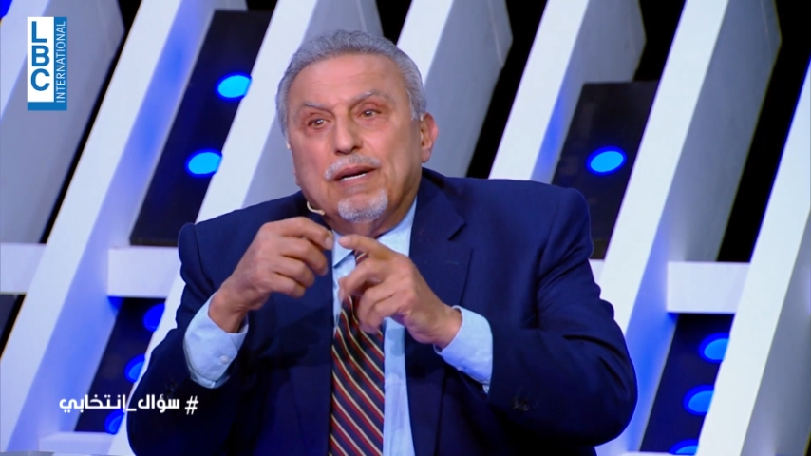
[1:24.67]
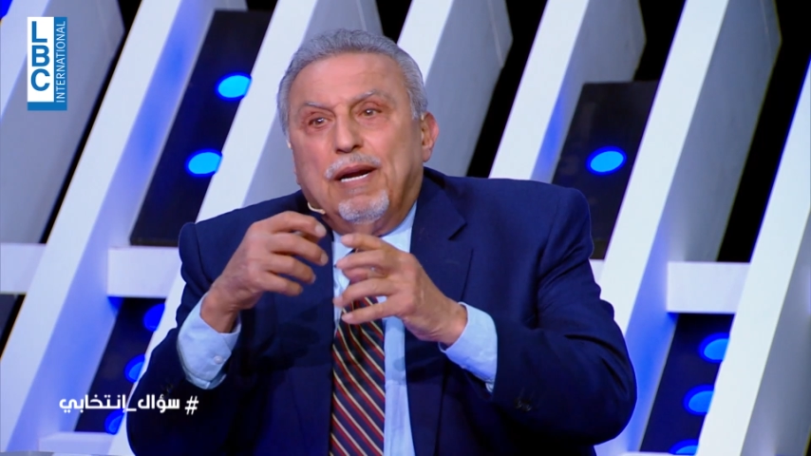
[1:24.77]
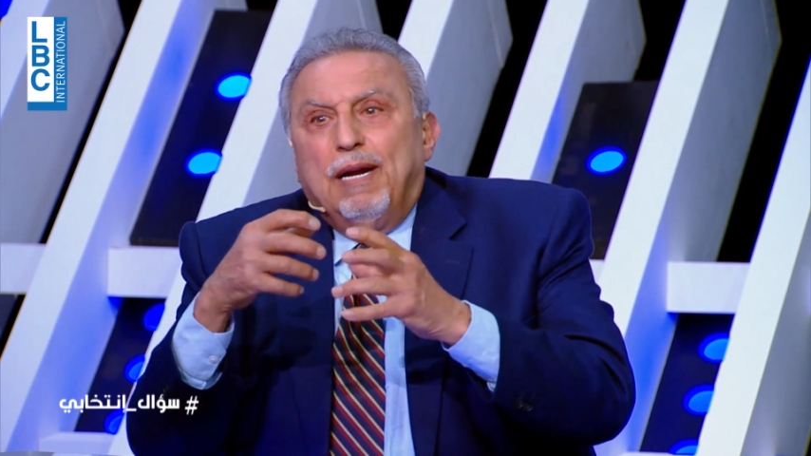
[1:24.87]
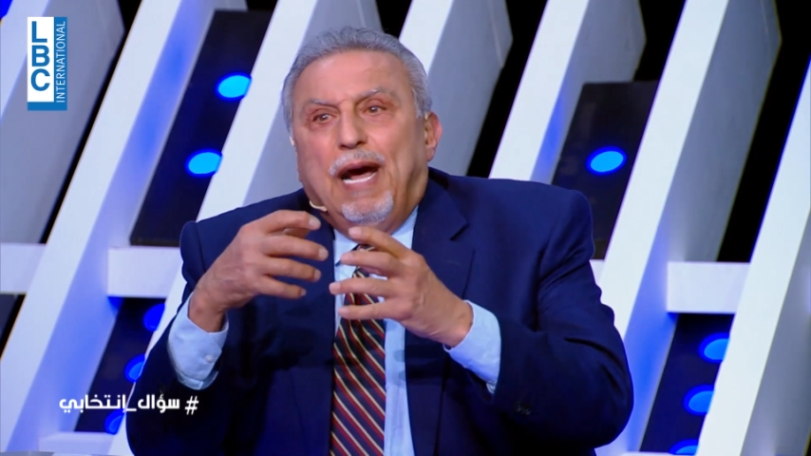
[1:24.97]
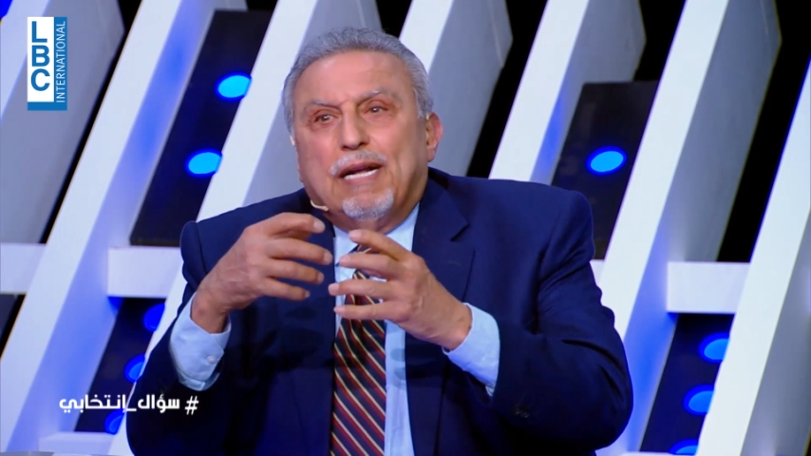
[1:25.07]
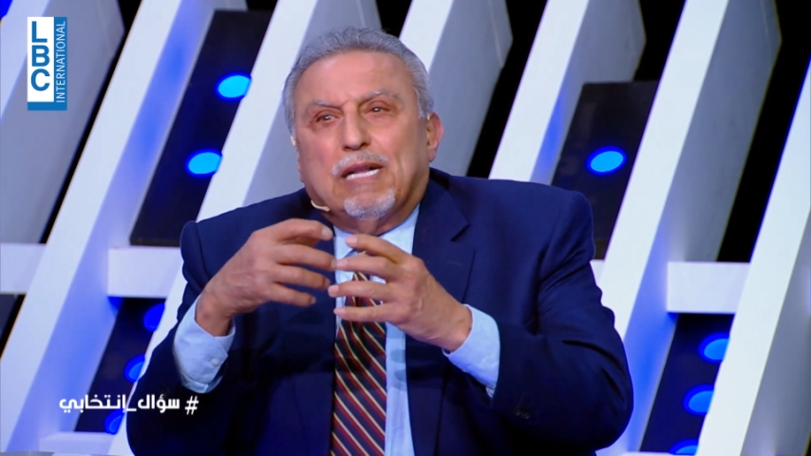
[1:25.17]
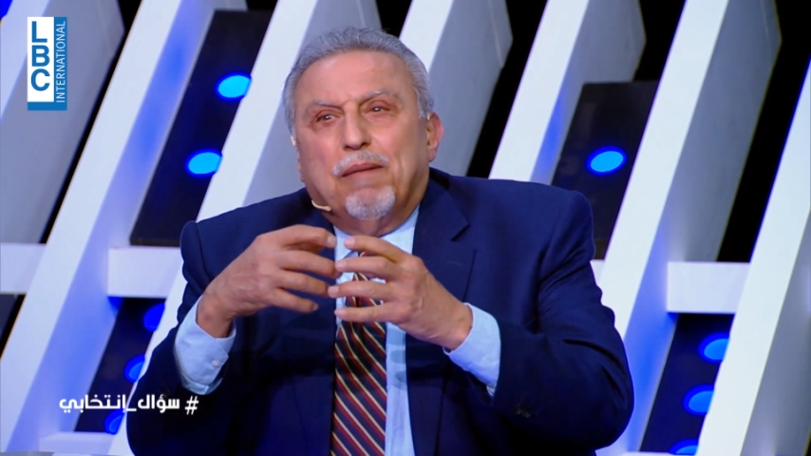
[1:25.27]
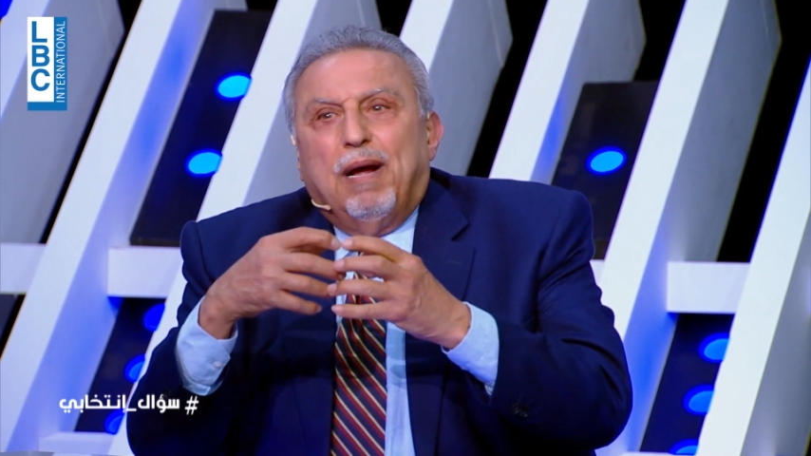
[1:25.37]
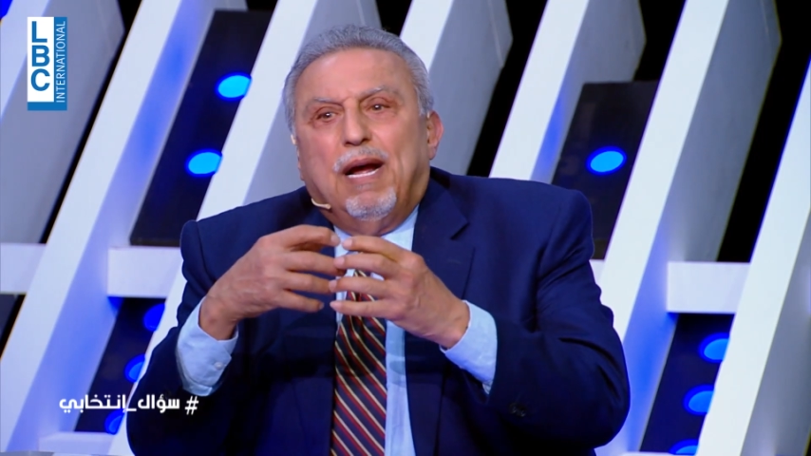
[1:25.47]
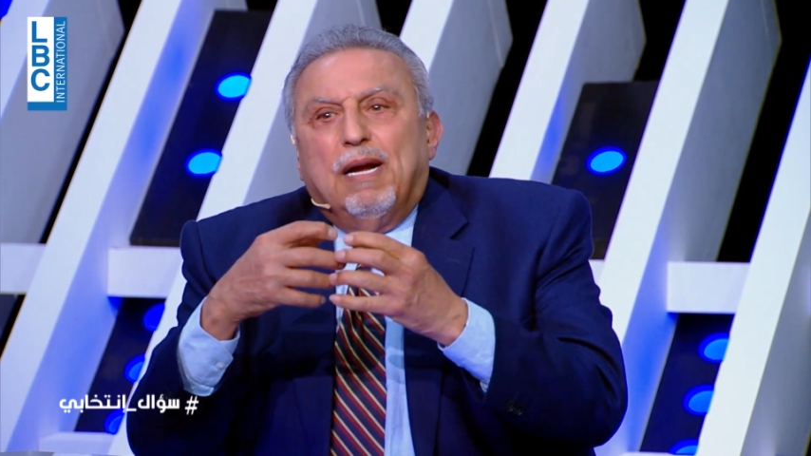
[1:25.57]
نحن حتى
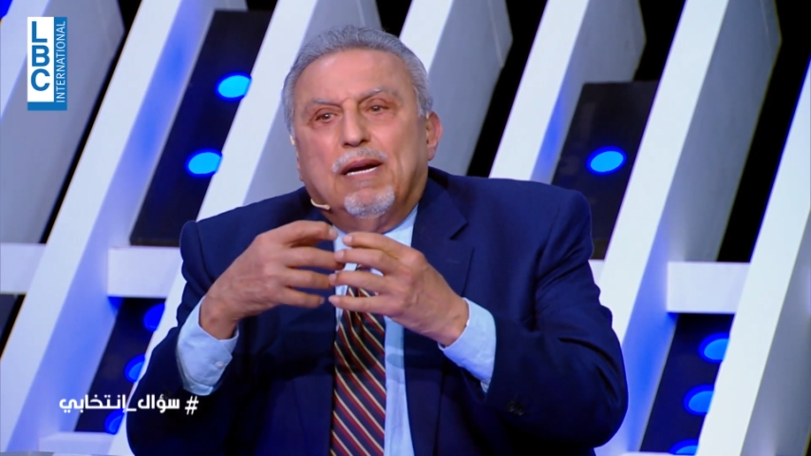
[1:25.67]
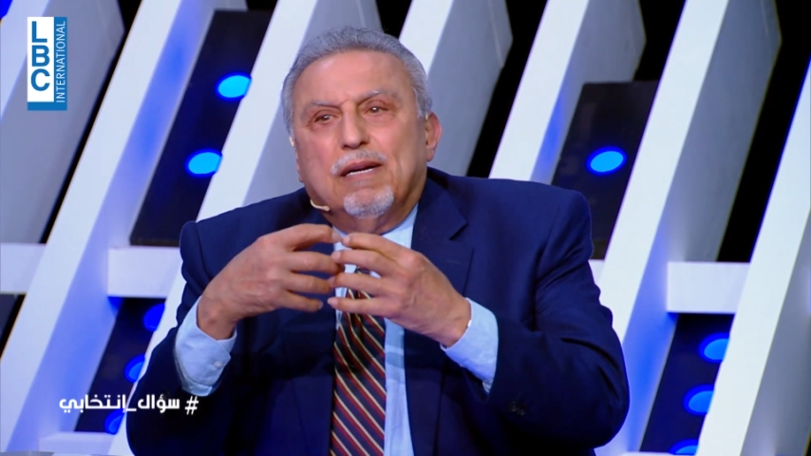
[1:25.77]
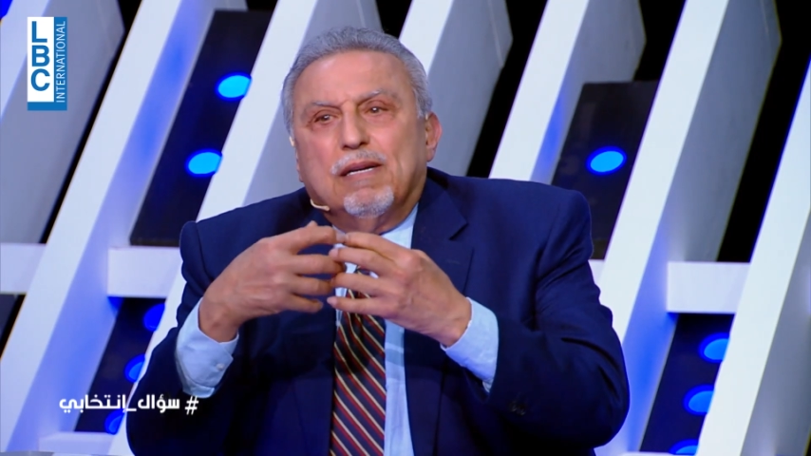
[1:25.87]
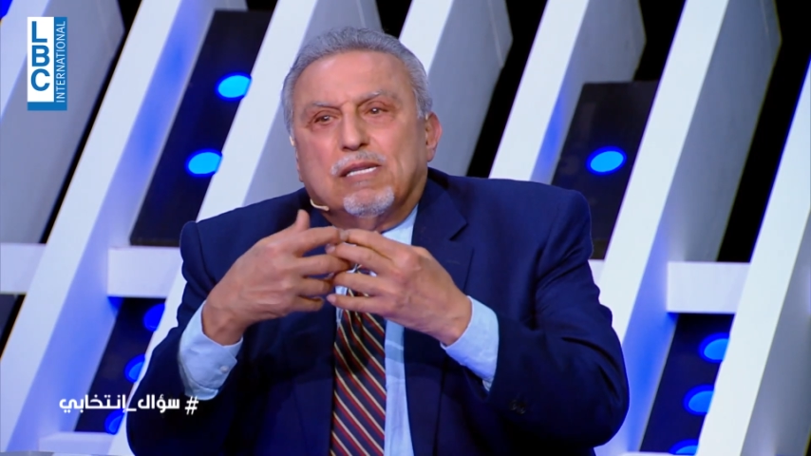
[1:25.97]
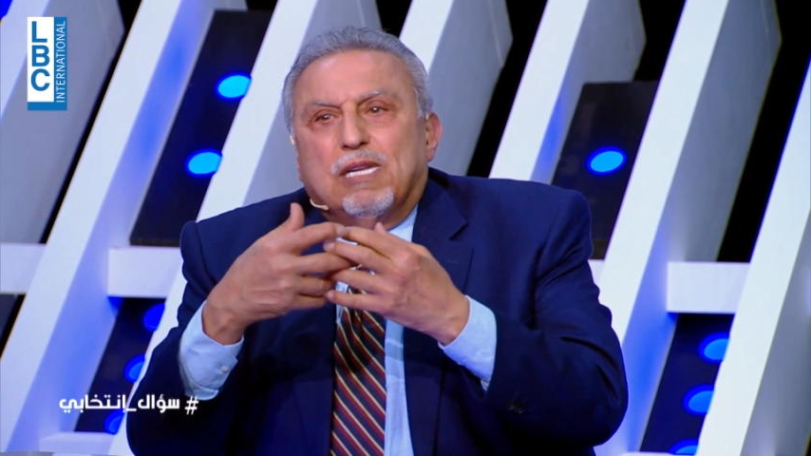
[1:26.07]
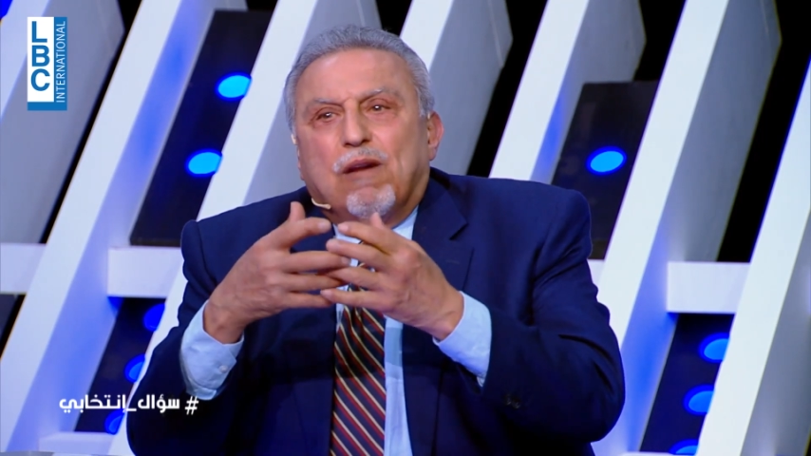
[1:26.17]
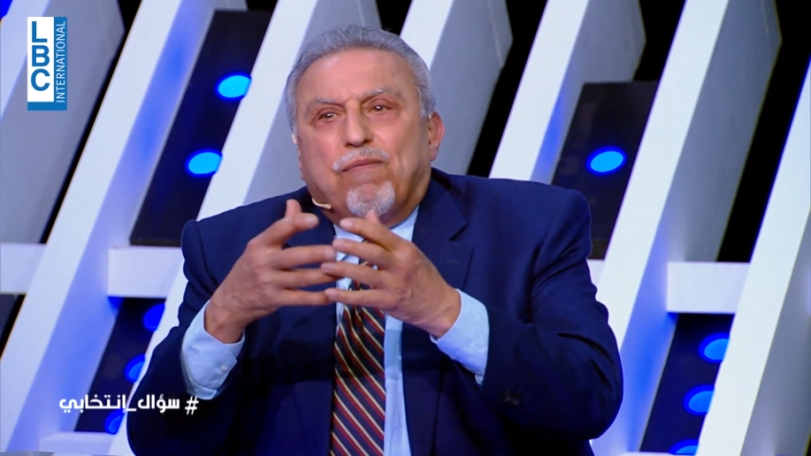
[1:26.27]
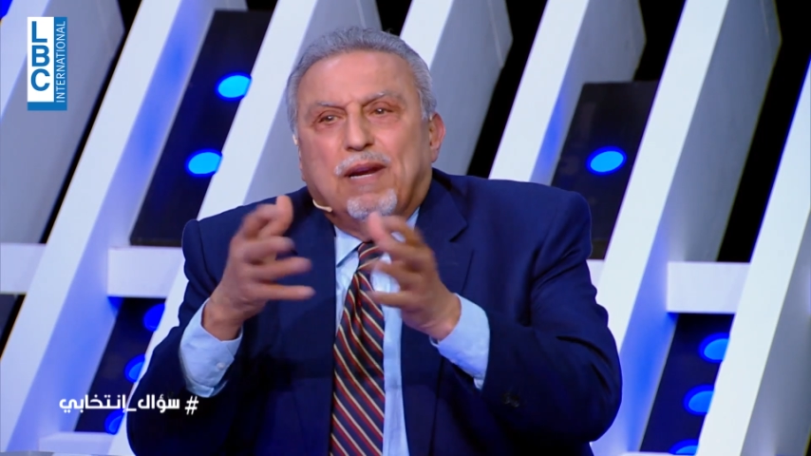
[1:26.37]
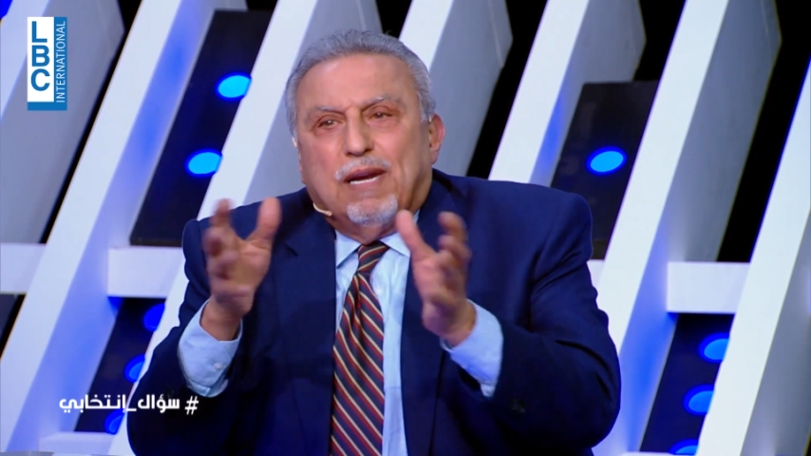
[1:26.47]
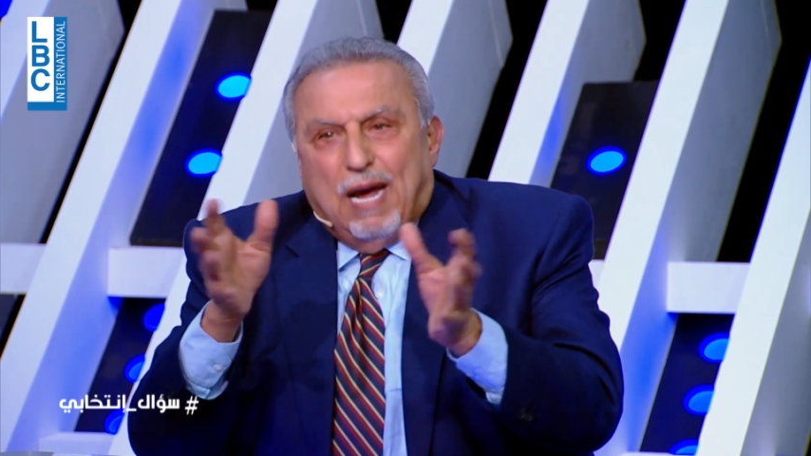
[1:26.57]
ما يصير
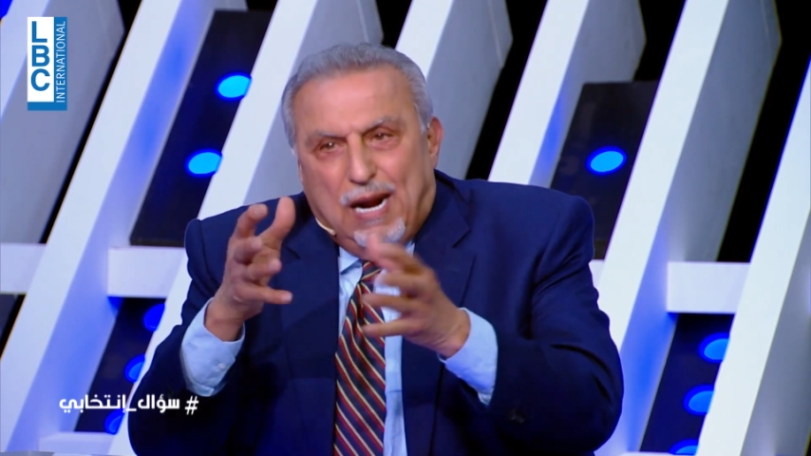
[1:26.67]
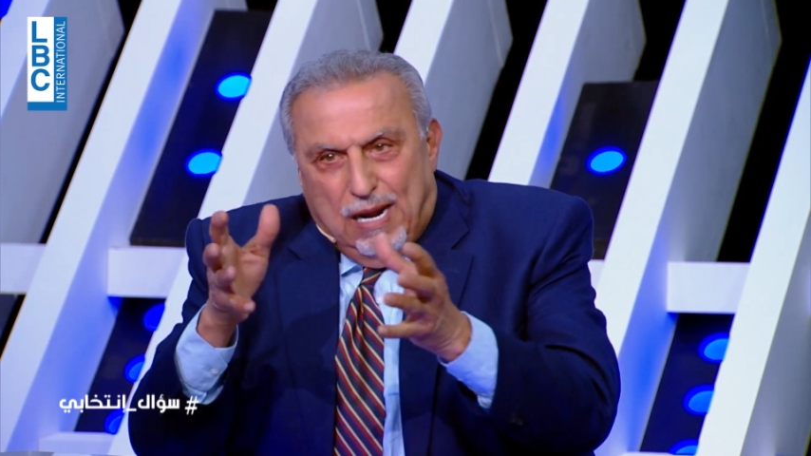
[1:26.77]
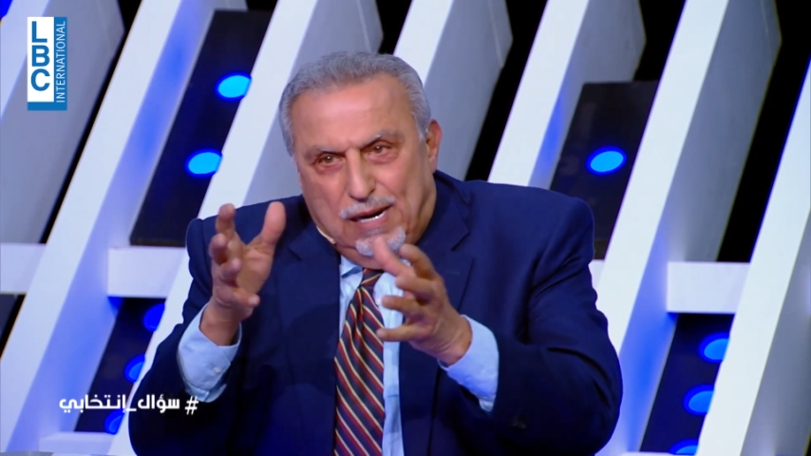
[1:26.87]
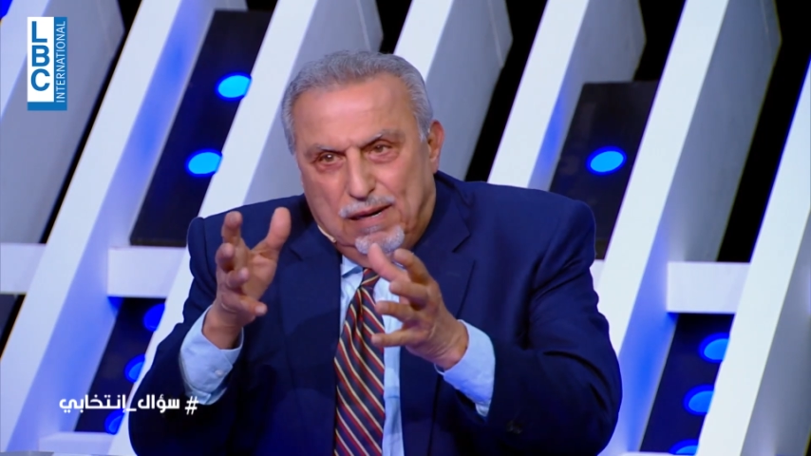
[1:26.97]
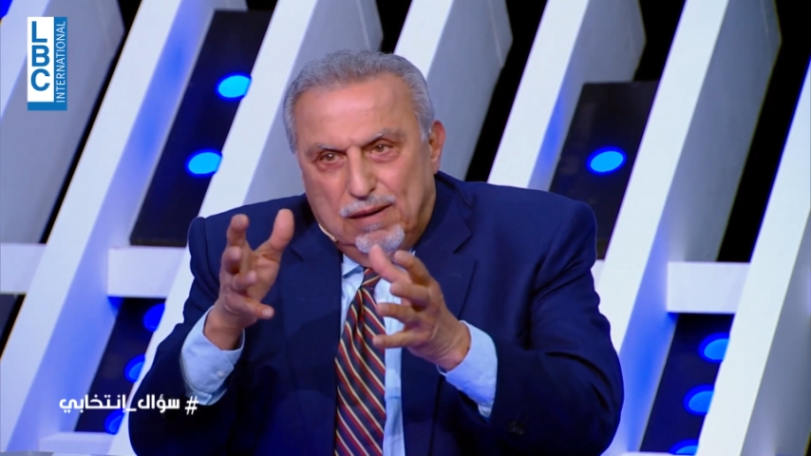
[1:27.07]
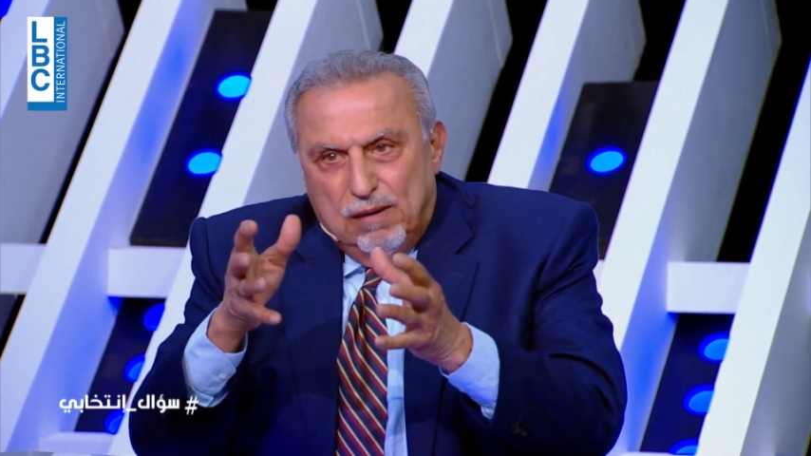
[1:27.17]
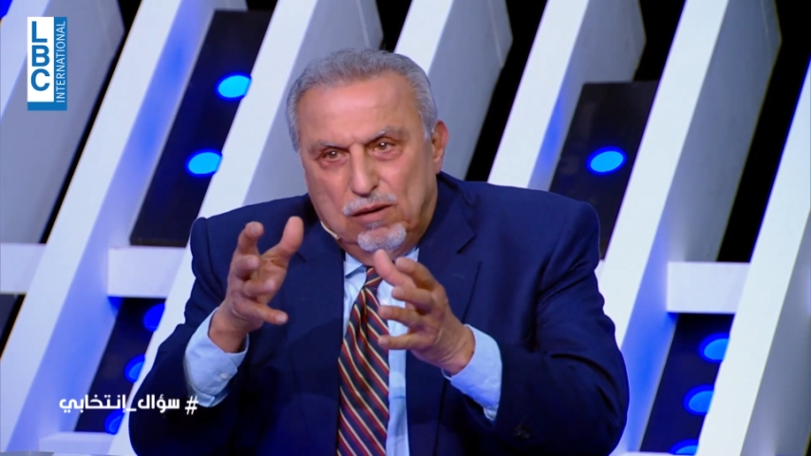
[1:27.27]
في خلل